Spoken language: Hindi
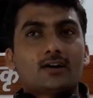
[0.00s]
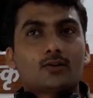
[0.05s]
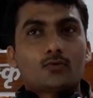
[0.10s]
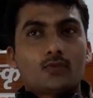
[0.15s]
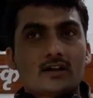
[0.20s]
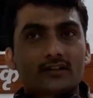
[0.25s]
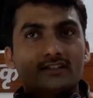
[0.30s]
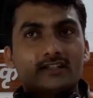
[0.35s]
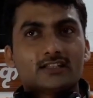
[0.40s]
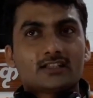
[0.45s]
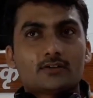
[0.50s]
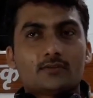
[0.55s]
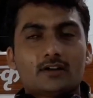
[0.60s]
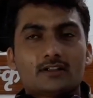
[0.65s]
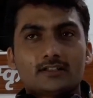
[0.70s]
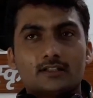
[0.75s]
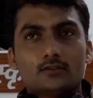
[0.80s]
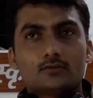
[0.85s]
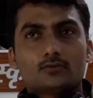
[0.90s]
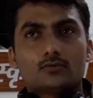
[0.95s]
क्वा जंतवा
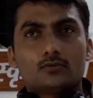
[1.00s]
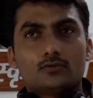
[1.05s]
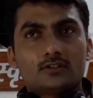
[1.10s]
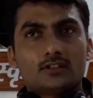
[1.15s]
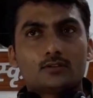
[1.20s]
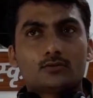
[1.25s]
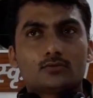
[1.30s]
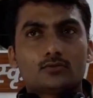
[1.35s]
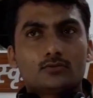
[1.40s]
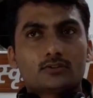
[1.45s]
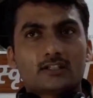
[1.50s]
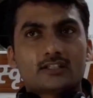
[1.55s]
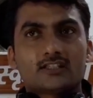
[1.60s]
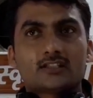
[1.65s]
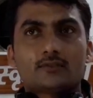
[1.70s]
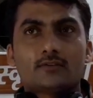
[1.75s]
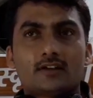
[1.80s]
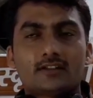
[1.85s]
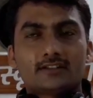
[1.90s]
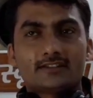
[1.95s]
जंतु जंतु
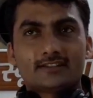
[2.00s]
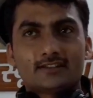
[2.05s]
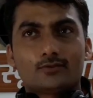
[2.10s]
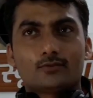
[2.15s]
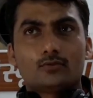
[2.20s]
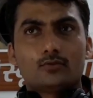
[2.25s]
जंतवा जैसे